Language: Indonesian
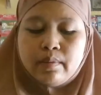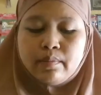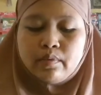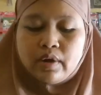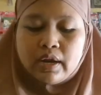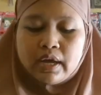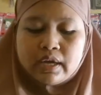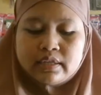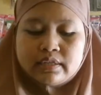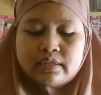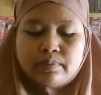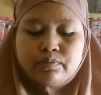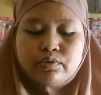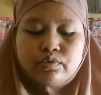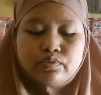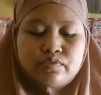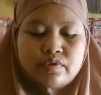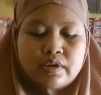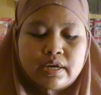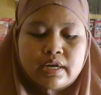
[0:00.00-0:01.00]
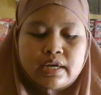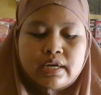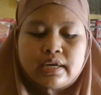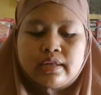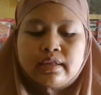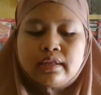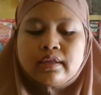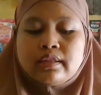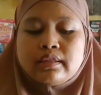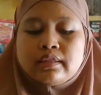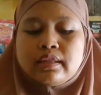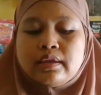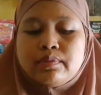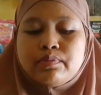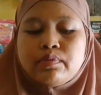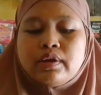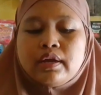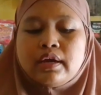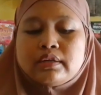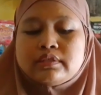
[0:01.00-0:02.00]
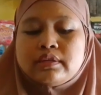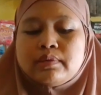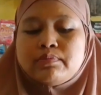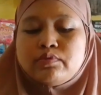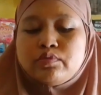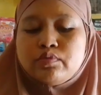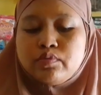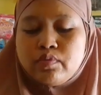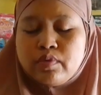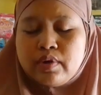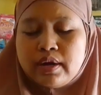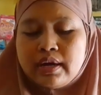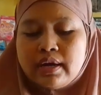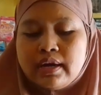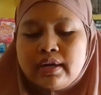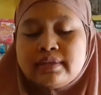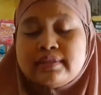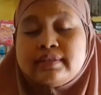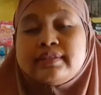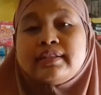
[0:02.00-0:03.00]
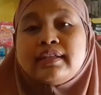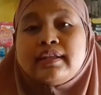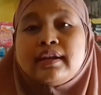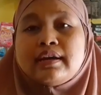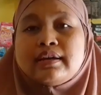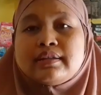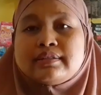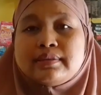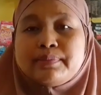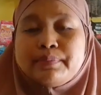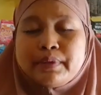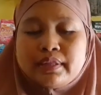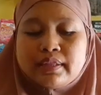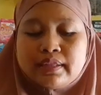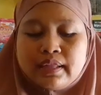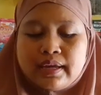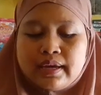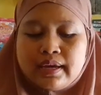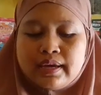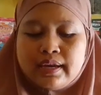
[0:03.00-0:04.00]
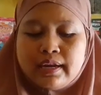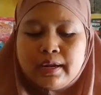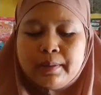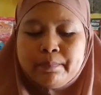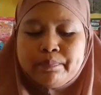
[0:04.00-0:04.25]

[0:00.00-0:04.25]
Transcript: pulangnya jam 2 ntar pulang jam 2 istirahat sebentar